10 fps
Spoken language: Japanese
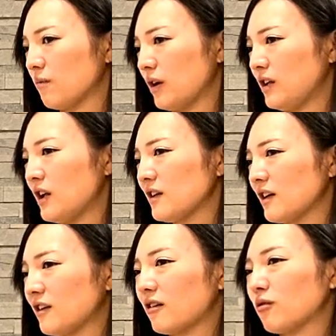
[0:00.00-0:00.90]
まあ、移転さ
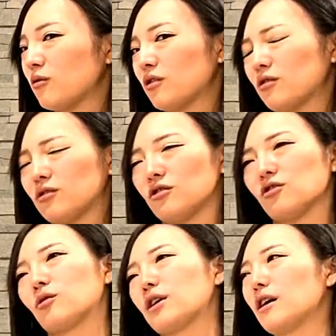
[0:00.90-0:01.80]
せたところでその人に
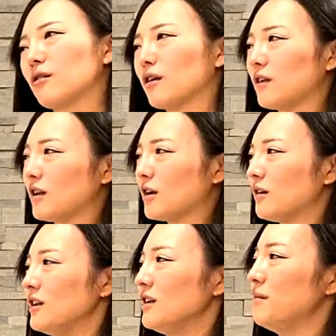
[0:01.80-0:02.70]
証券あるかって言った
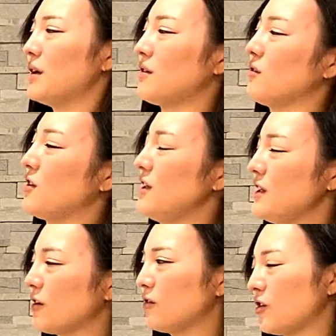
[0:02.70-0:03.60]
ら、まあ、そう信
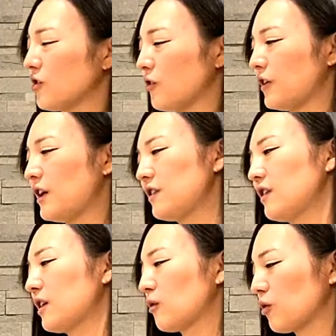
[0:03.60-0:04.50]
託ってちょっと性
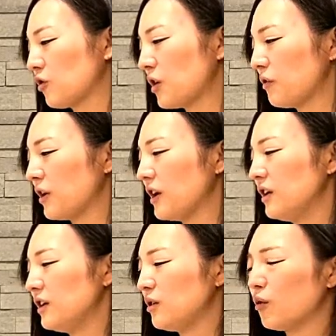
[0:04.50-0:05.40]
質が特殊なので
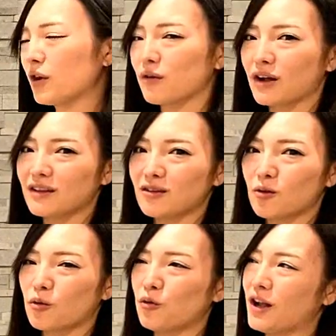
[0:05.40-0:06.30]
どうなのかっていう
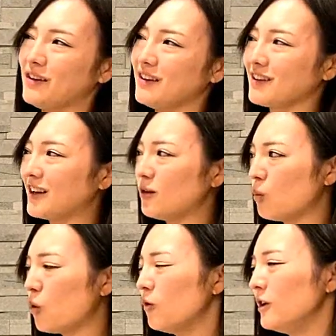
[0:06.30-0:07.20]
ところなんですけれど
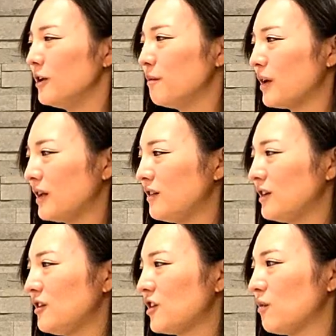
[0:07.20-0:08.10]
も、まあ、いず
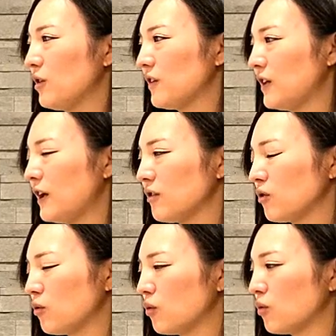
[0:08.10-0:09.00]
れにしてもですねそ
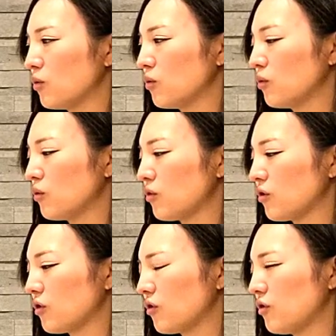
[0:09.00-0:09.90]
の
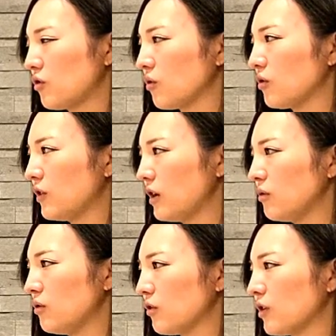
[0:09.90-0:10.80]
取得税
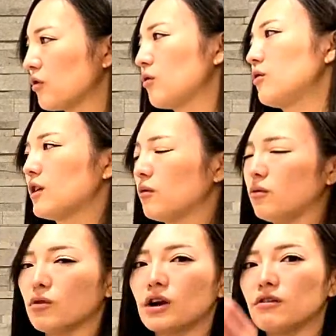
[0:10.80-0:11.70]
不動産取得税を
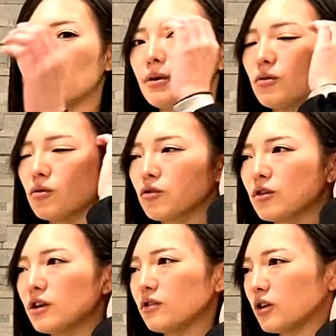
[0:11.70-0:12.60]
逃れるためということ
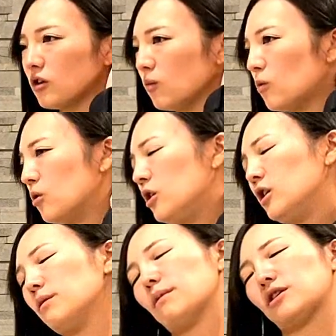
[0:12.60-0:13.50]
なんですけれども、
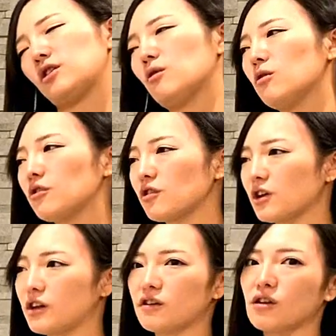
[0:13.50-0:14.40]
まあ、司法書士
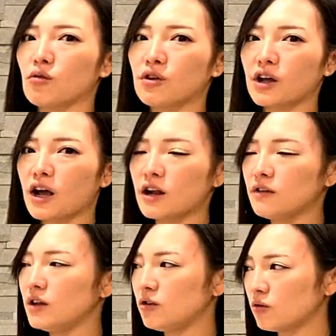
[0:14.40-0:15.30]
がですねこれで絡
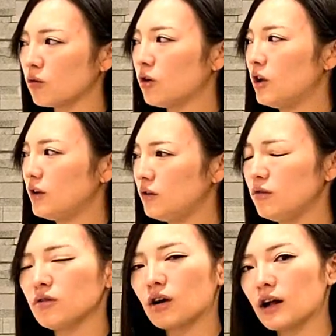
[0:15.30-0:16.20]
んでいるという
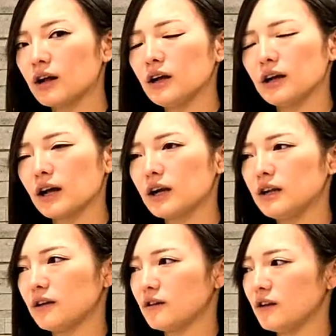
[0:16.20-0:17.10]
のがやはり
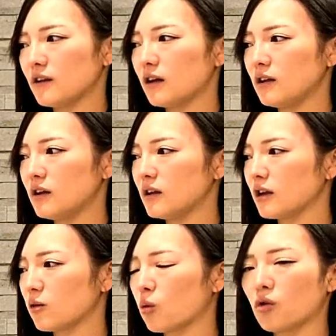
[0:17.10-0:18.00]
ですね残念な
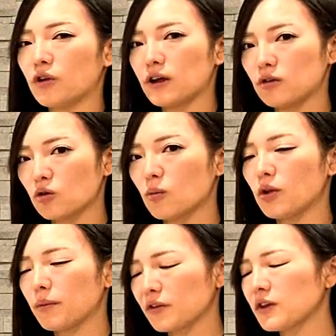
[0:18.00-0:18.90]
ところであると思い
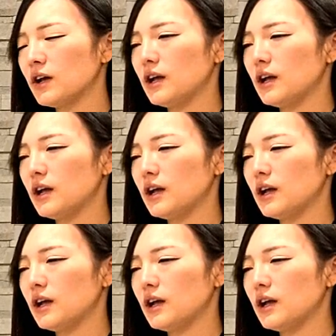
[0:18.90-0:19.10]
ます。